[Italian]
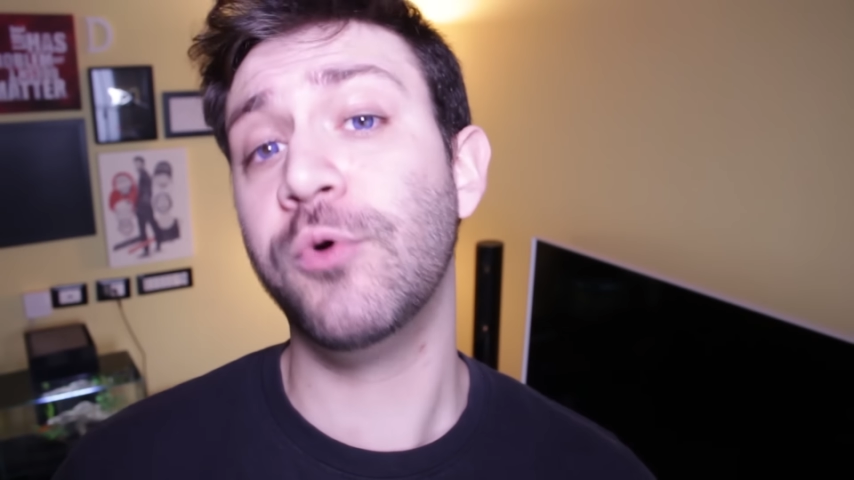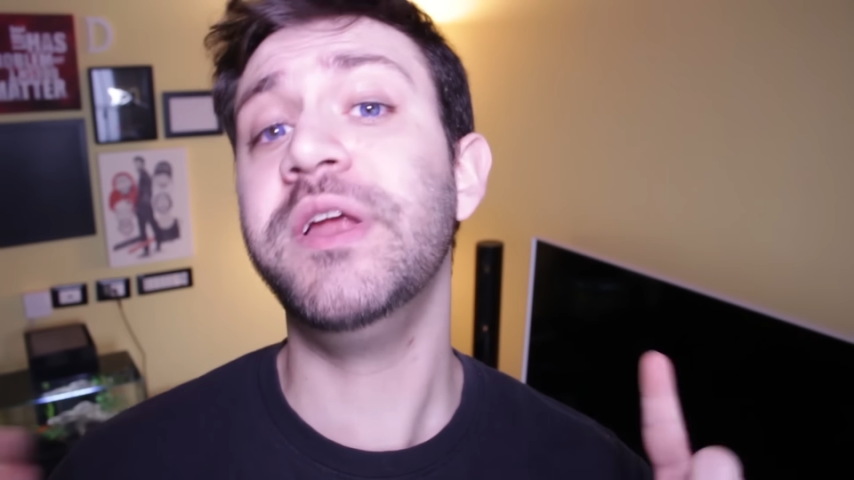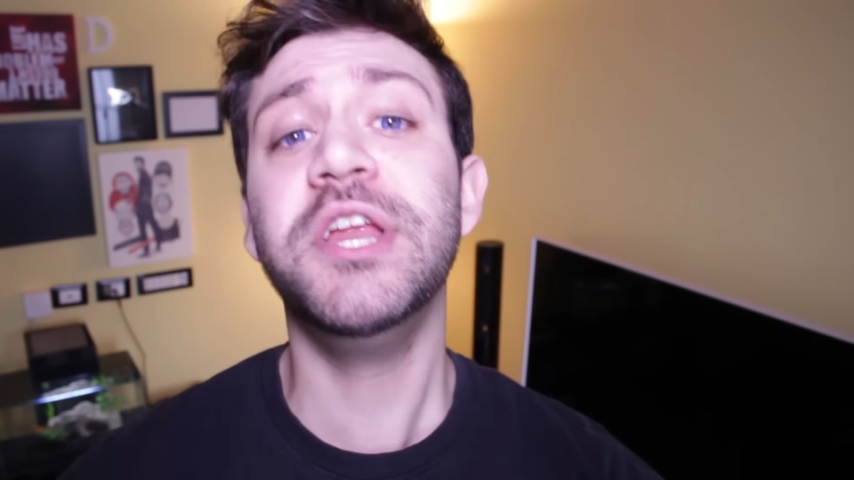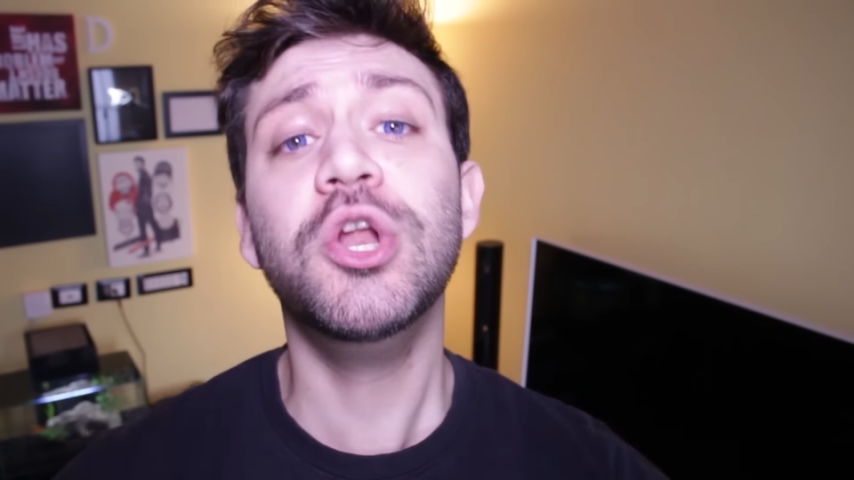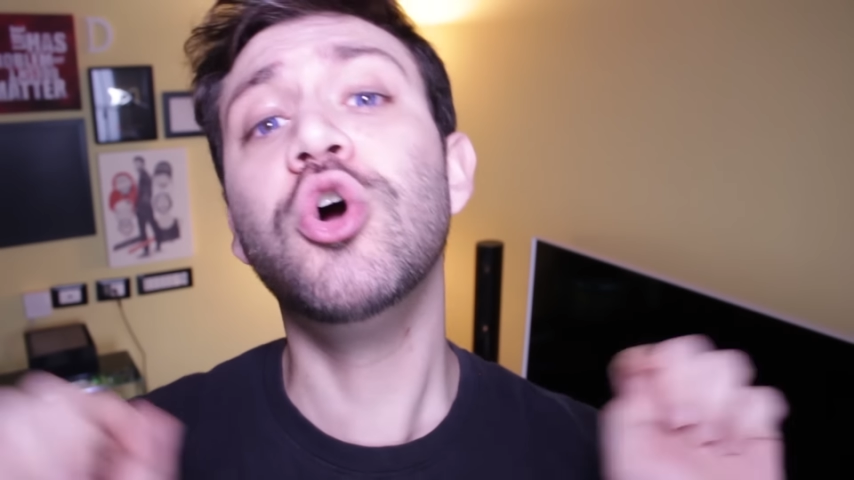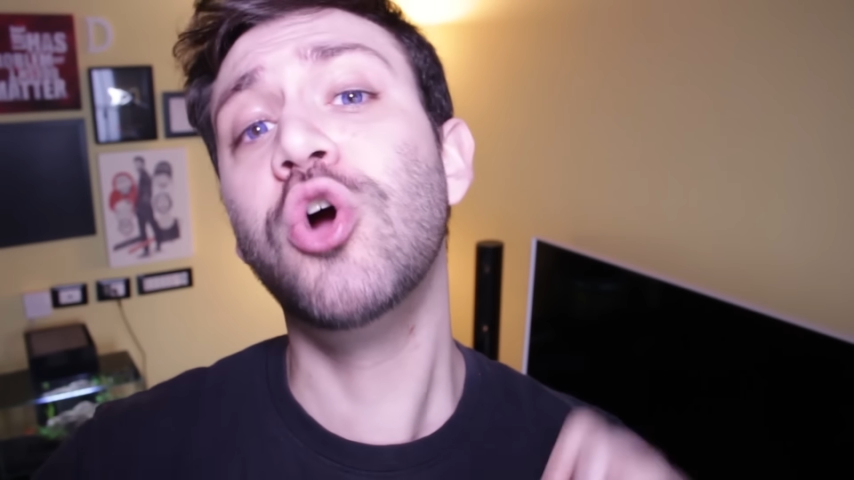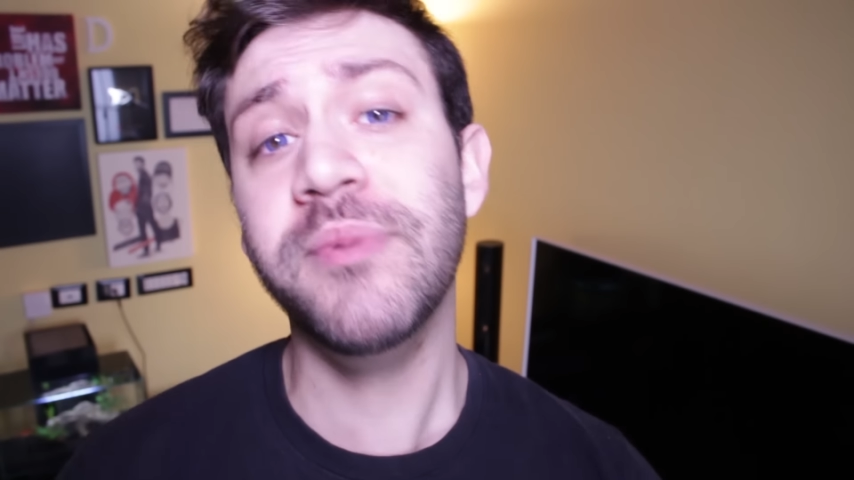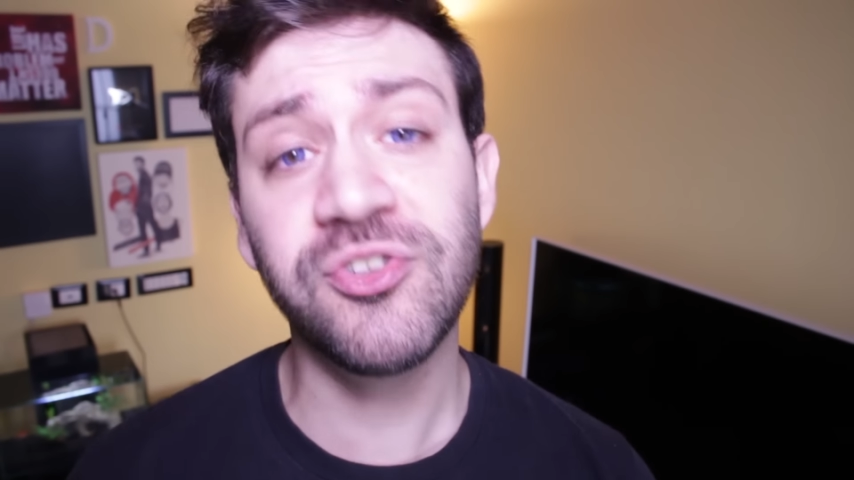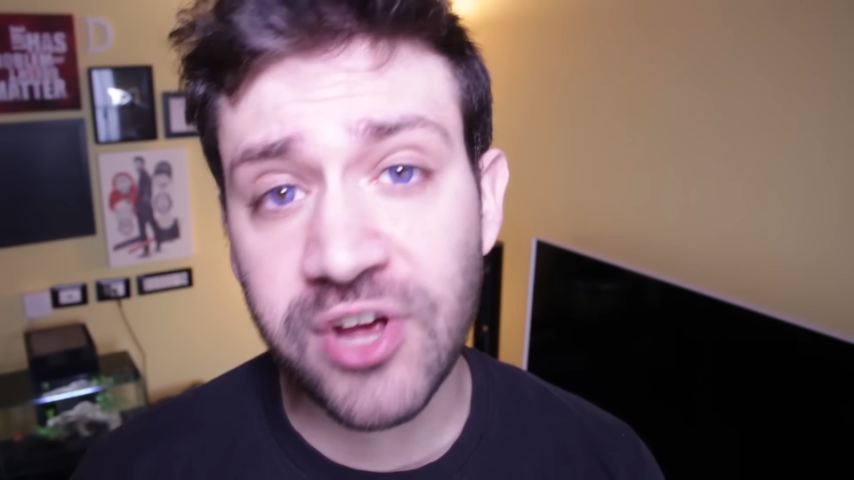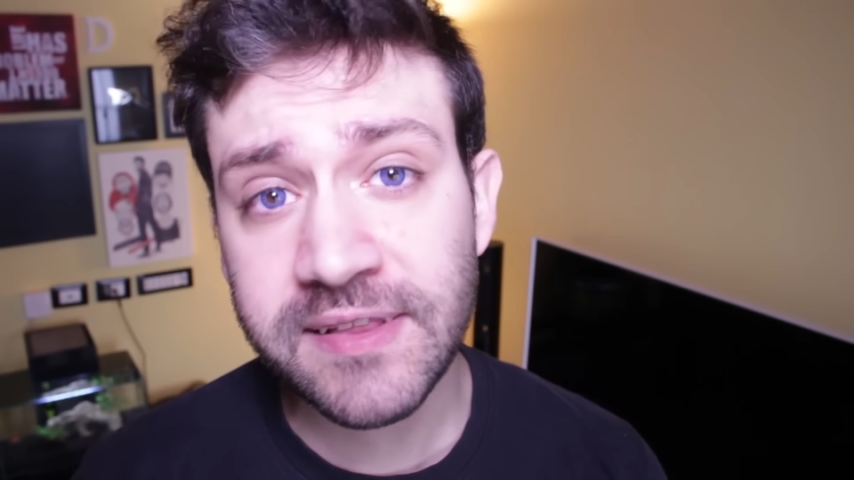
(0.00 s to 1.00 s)
quindi non
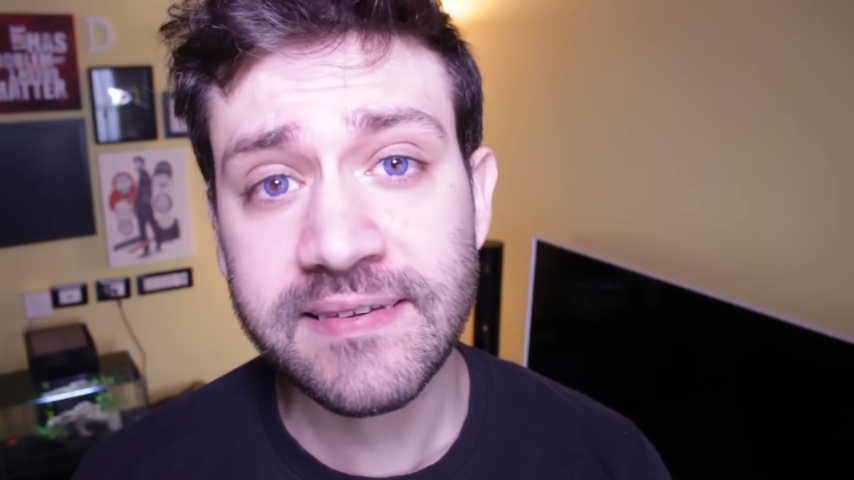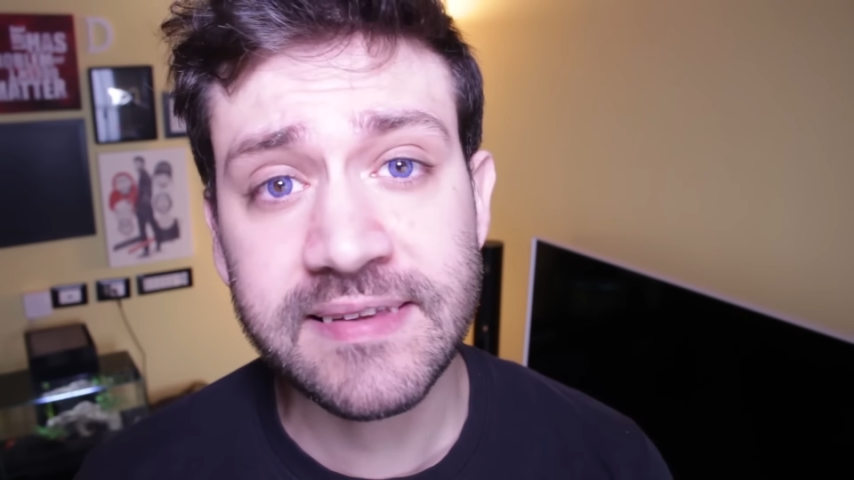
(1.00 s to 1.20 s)
cominciate a